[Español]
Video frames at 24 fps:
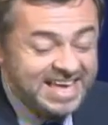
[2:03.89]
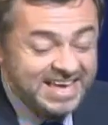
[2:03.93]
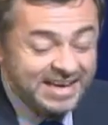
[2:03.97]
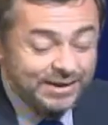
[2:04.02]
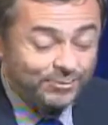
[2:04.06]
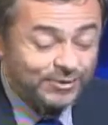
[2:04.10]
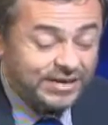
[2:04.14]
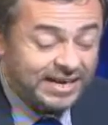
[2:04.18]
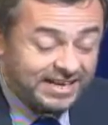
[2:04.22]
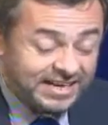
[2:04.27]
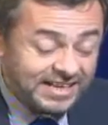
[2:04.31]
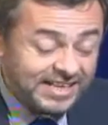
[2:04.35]

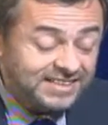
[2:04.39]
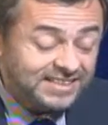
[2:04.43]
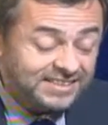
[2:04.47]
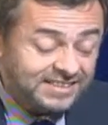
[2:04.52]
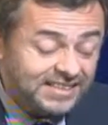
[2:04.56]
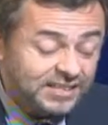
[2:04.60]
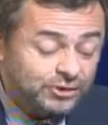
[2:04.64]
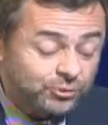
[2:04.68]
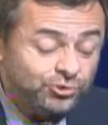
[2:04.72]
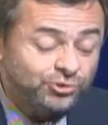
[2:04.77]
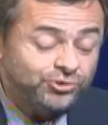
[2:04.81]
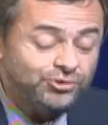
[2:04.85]
Una gran
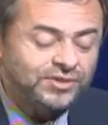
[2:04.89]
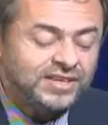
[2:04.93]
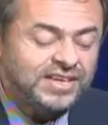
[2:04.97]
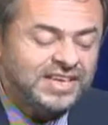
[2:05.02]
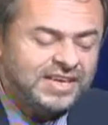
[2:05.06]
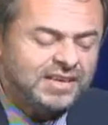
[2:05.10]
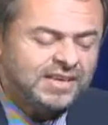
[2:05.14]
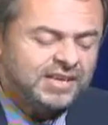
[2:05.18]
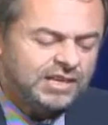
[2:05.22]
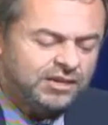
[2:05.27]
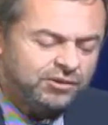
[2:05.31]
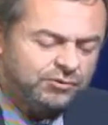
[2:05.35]
discusión
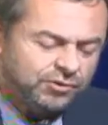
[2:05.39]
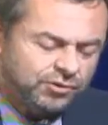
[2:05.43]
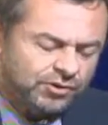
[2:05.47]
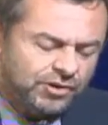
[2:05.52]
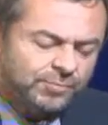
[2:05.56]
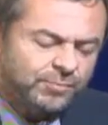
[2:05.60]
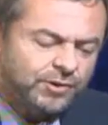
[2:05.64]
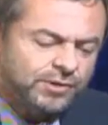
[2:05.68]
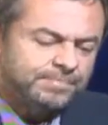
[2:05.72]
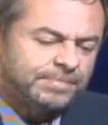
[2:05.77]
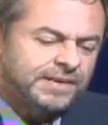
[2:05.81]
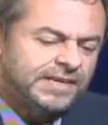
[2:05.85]
y, yo creo que
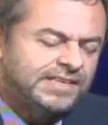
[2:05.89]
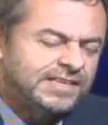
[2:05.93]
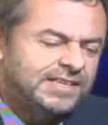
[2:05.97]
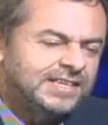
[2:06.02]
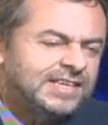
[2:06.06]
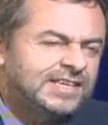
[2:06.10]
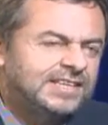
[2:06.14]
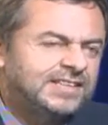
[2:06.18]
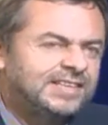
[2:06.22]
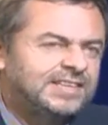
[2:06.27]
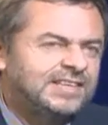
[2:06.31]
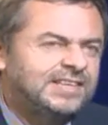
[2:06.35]
muy
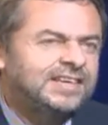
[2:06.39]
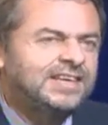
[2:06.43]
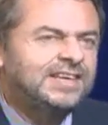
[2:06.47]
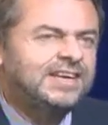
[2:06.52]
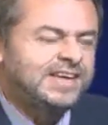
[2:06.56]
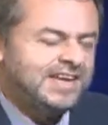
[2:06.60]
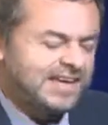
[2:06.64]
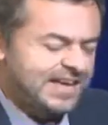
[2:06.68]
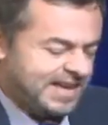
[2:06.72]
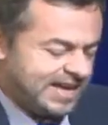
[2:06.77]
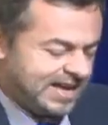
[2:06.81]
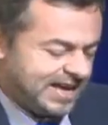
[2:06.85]
pertinente.
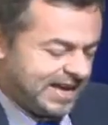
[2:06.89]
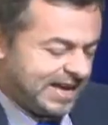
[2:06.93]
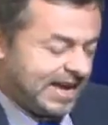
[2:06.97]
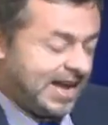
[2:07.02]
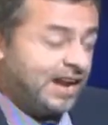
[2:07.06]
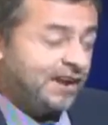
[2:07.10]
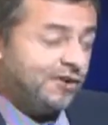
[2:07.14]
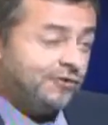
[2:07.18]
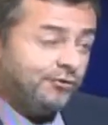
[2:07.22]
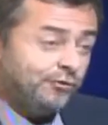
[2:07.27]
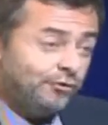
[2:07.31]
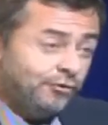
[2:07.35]
El
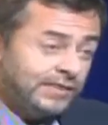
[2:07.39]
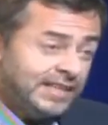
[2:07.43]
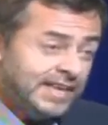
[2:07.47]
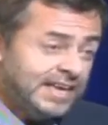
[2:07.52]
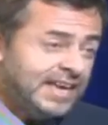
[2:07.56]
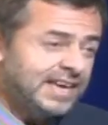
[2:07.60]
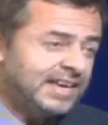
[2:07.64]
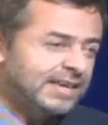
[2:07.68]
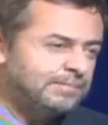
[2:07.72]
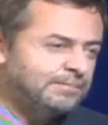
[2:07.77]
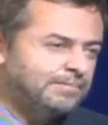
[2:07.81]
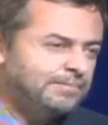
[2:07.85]
rol de las
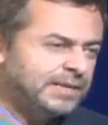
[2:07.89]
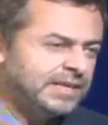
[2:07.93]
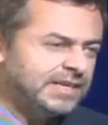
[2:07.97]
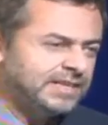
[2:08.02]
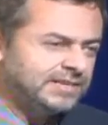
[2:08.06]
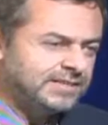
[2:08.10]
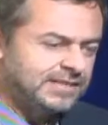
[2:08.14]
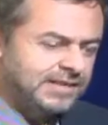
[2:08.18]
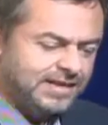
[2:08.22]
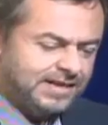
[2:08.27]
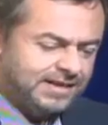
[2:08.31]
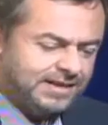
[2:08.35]

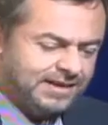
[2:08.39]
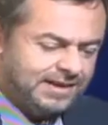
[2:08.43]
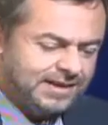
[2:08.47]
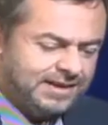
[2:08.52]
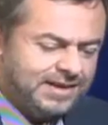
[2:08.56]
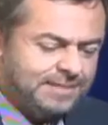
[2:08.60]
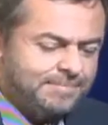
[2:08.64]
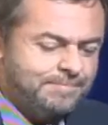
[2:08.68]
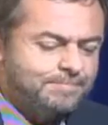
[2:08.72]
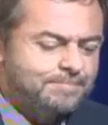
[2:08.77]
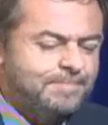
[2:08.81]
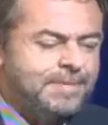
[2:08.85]
empresas,
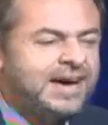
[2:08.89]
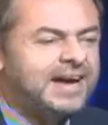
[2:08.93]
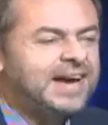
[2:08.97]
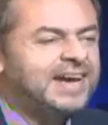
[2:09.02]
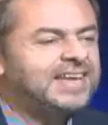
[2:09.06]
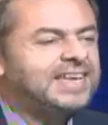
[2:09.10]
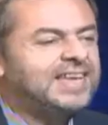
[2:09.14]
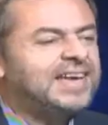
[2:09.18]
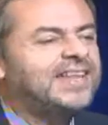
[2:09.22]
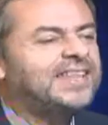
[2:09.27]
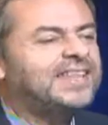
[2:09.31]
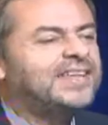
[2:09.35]
más
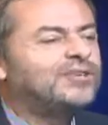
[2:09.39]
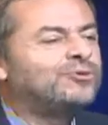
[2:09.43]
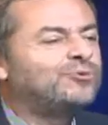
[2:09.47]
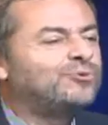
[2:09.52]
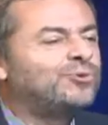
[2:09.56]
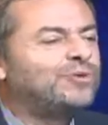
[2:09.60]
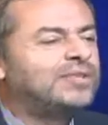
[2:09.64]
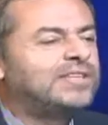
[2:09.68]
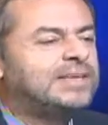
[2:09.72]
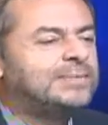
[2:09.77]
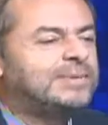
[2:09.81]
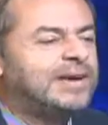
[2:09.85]
allá de su
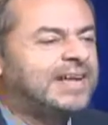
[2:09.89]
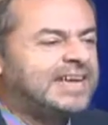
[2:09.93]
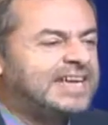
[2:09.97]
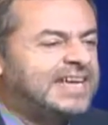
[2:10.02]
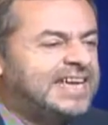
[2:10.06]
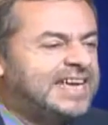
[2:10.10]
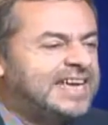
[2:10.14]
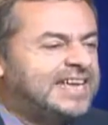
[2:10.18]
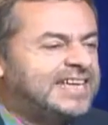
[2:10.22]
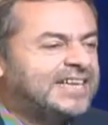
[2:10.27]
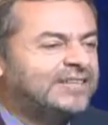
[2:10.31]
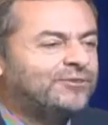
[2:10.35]
última
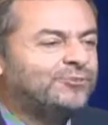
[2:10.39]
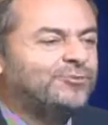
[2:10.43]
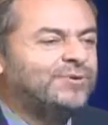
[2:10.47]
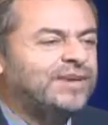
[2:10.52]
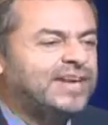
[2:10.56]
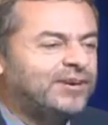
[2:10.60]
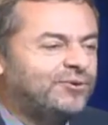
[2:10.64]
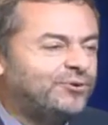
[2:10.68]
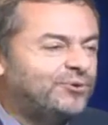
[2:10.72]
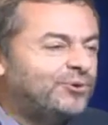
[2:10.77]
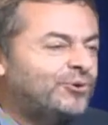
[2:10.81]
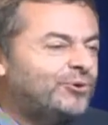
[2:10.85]
línea, sus
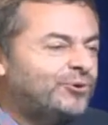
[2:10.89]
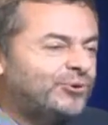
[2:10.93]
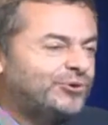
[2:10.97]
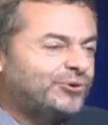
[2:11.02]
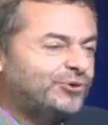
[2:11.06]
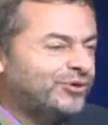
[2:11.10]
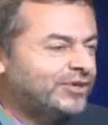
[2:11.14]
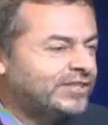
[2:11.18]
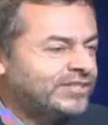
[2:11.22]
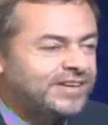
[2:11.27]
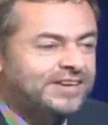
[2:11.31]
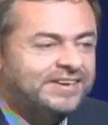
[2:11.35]
negocios,
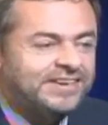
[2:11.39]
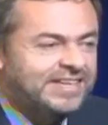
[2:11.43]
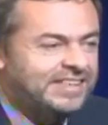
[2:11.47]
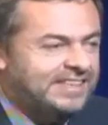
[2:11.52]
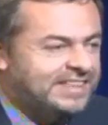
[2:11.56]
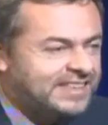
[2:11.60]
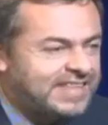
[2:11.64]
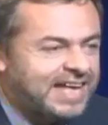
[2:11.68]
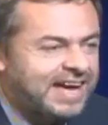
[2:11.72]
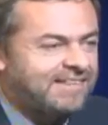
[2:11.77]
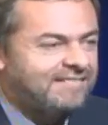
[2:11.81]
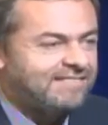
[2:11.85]
de ser
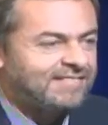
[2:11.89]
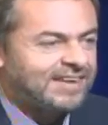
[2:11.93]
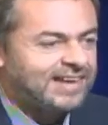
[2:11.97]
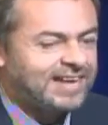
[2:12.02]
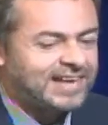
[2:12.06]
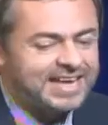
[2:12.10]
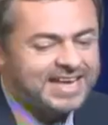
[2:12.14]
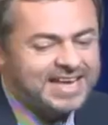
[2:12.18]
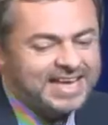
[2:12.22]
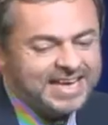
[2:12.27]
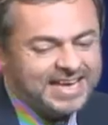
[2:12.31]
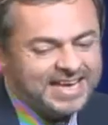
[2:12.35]
rentable
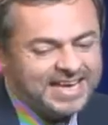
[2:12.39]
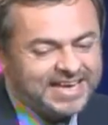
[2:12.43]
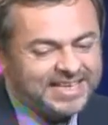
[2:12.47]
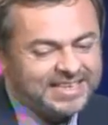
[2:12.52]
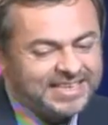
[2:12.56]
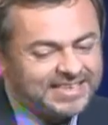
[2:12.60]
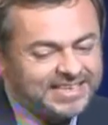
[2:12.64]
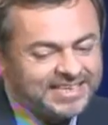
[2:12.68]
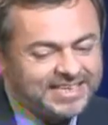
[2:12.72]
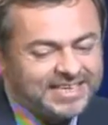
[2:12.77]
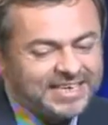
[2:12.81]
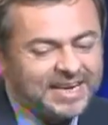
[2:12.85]
y de
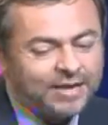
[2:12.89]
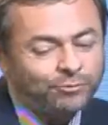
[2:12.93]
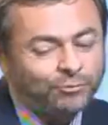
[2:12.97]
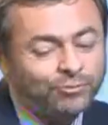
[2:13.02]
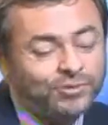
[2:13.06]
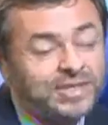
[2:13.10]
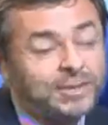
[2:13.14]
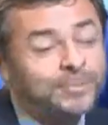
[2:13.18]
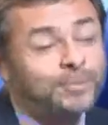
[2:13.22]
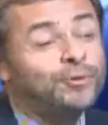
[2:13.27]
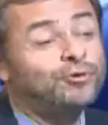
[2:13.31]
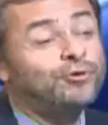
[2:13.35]
tener algún
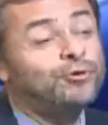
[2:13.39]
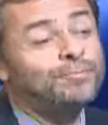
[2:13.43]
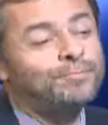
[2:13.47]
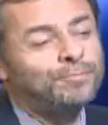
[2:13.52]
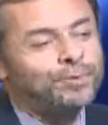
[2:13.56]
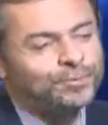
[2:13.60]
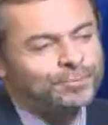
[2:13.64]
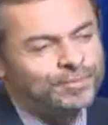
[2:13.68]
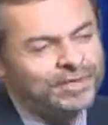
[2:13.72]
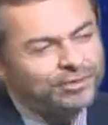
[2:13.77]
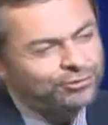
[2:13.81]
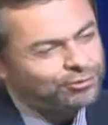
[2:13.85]
tipo de
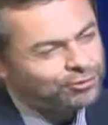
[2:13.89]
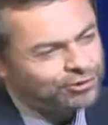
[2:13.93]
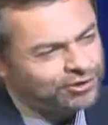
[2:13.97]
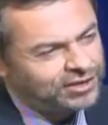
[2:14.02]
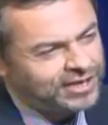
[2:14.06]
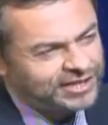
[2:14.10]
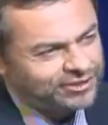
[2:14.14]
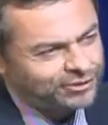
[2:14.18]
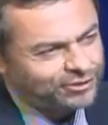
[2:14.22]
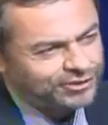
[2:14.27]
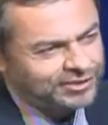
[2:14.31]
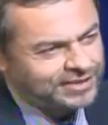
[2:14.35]
compromiso con la
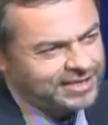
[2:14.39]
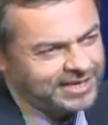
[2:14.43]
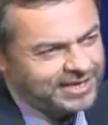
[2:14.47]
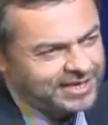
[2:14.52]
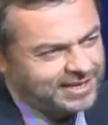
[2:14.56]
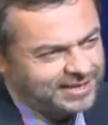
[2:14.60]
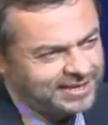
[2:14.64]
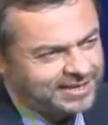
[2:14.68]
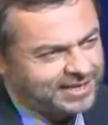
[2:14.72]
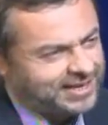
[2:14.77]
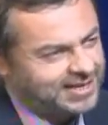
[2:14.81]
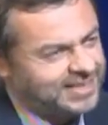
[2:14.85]
sociedad,
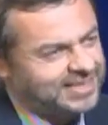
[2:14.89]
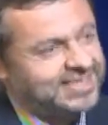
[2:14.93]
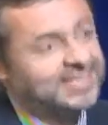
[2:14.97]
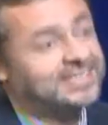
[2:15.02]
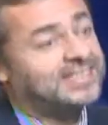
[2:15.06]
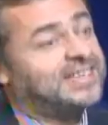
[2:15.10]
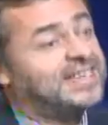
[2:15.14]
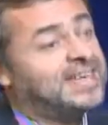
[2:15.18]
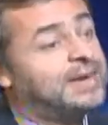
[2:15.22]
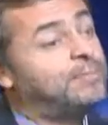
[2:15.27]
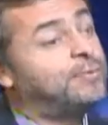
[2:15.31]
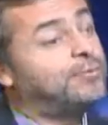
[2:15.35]
que se
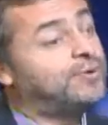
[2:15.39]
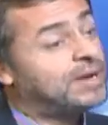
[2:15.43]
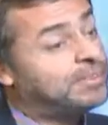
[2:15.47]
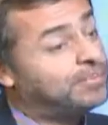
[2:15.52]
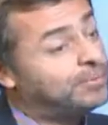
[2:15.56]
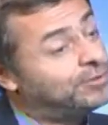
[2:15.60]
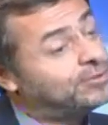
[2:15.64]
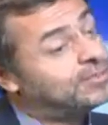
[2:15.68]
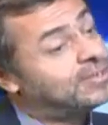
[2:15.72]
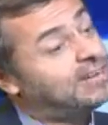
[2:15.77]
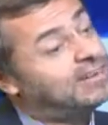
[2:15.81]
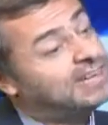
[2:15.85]
llama
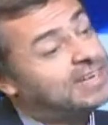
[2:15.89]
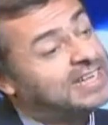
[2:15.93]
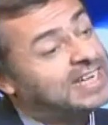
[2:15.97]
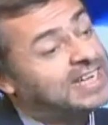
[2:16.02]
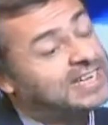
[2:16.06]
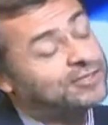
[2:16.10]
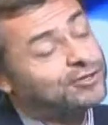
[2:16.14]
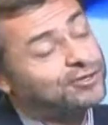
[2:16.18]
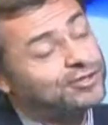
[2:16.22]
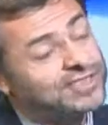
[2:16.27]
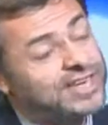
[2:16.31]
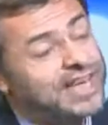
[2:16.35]
responsabilidad
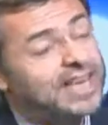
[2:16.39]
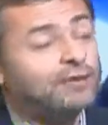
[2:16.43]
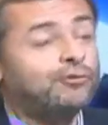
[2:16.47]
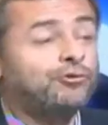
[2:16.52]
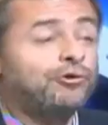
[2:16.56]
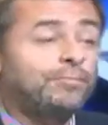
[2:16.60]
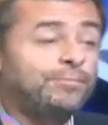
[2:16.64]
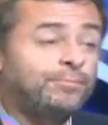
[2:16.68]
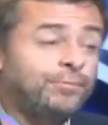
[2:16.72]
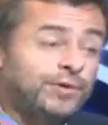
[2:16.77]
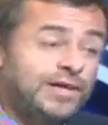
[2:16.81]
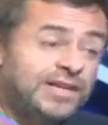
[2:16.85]
social
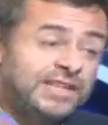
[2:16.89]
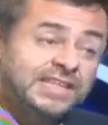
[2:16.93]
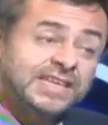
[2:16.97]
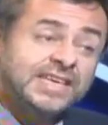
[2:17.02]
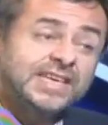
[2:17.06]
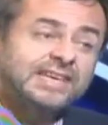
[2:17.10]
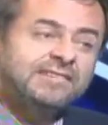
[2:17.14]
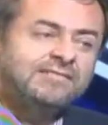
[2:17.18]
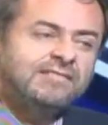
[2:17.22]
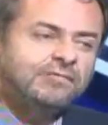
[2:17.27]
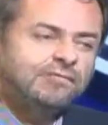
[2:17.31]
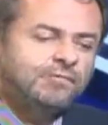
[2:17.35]

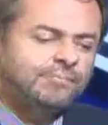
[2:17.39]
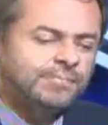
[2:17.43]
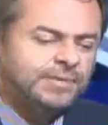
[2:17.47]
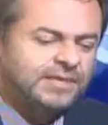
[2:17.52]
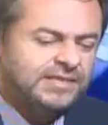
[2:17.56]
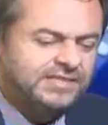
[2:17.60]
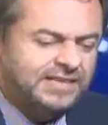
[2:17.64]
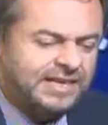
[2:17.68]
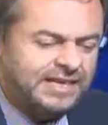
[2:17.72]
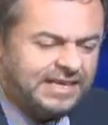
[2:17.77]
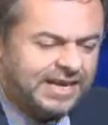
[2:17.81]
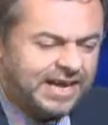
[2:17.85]
corporativa o
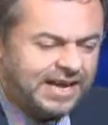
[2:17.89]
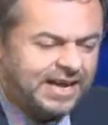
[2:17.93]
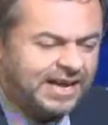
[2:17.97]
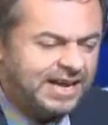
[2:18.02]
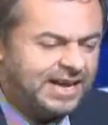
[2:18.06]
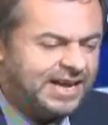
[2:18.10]
empresarial,